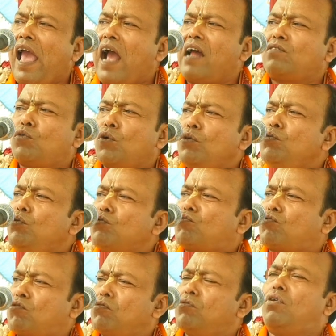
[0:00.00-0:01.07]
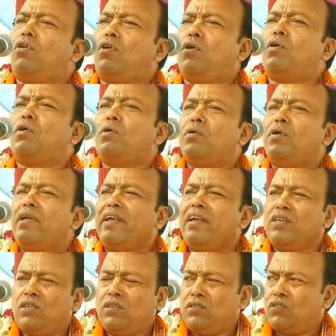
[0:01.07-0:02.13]
এত দুষ্টু হলো
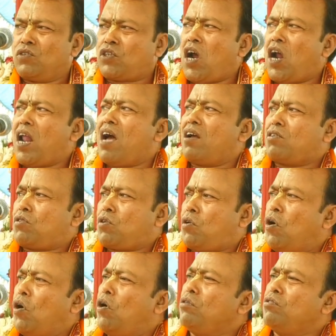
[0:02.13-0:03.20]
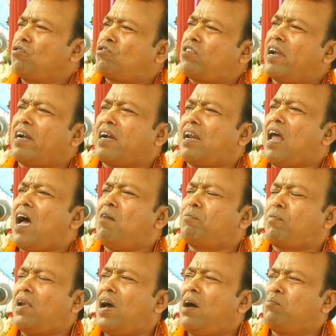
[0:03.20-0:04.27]
সারাক্ষণ সে ক্লাব
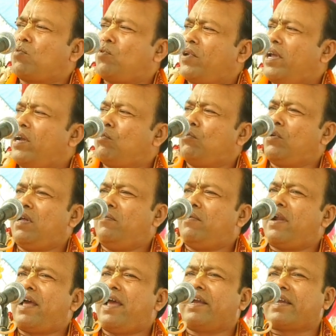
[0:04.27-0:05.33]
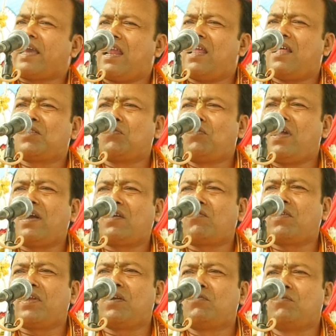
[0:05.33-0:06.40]
ক্লাব করে ঘুরে বেড়ায় খেলাধুলা
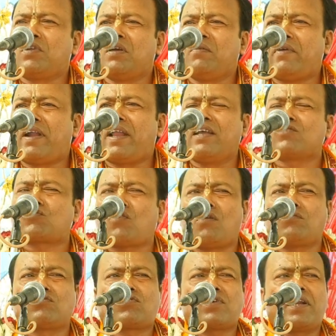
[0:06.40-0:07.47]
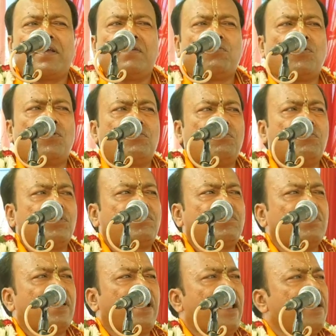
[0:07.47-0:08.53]
করে ঘুরে বেড়ায় সংসারে
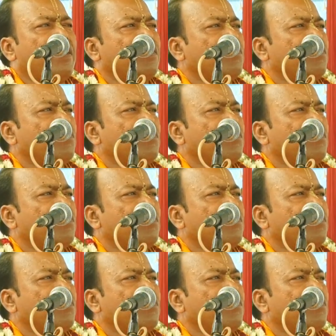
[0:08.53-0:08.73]
মনমতি নেই